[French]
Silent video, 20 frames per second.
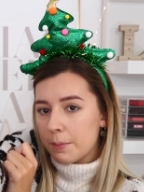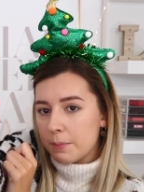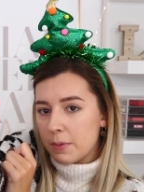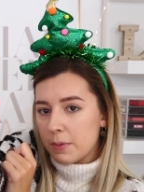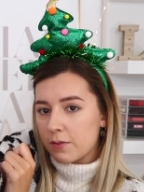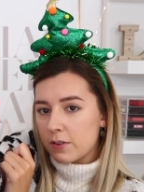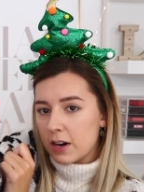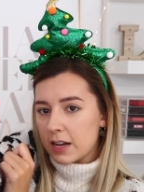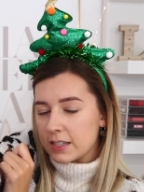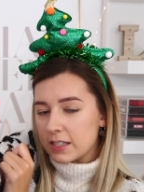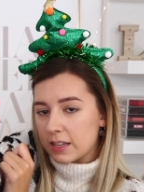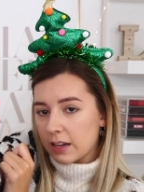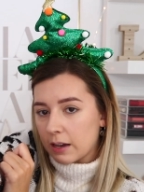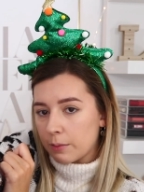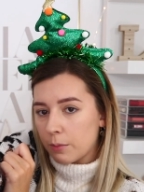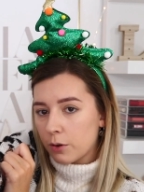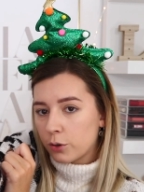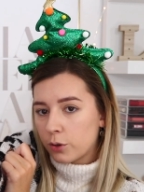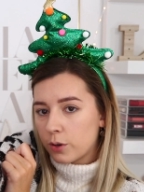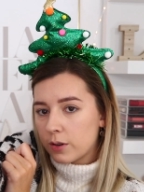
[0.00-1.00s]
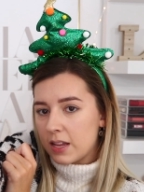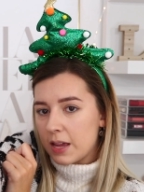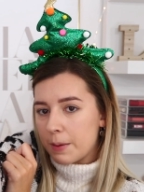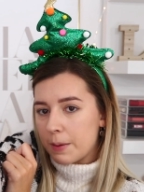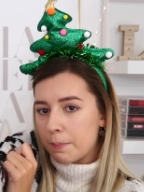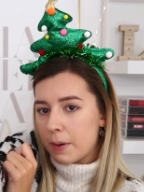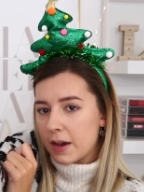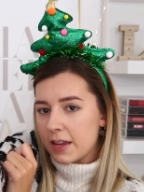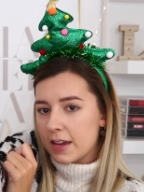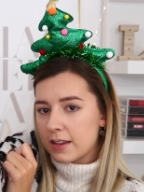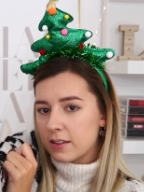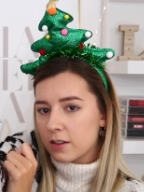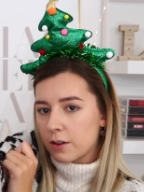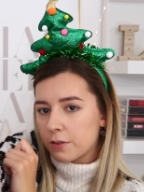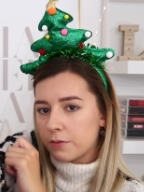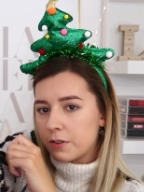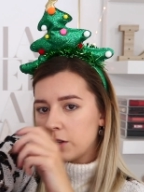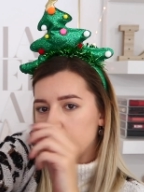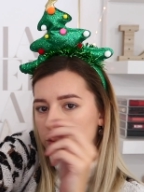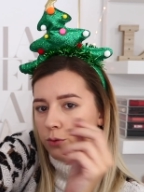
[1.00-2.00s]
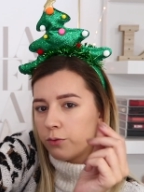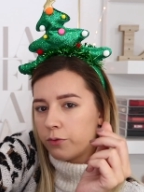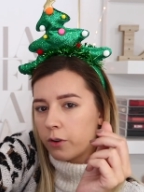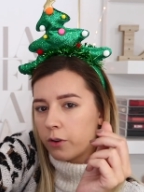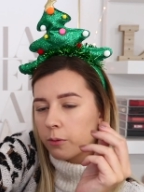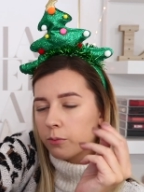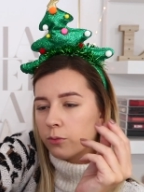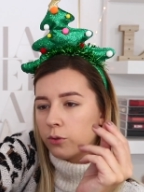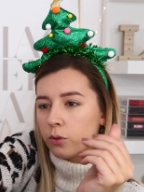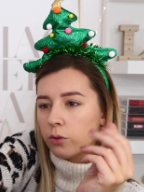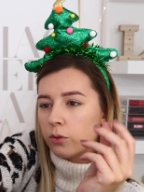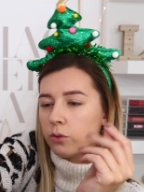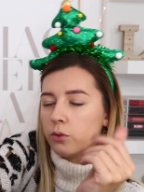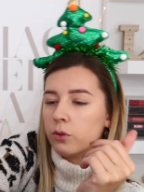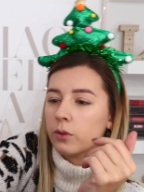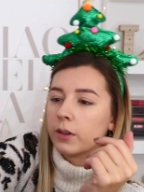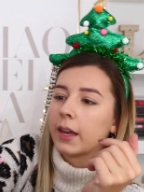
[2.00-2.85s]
Mais voilà, c'est vraiment que des paillettes en fait sous forme de,